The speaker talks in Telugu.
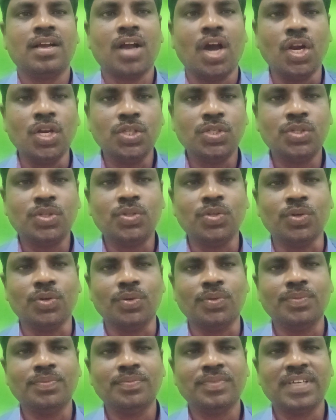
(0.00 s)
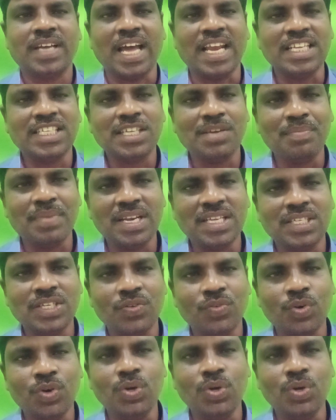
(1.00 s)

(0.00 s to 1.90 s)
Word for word: కలుస్తూ కలిసిమెలిసి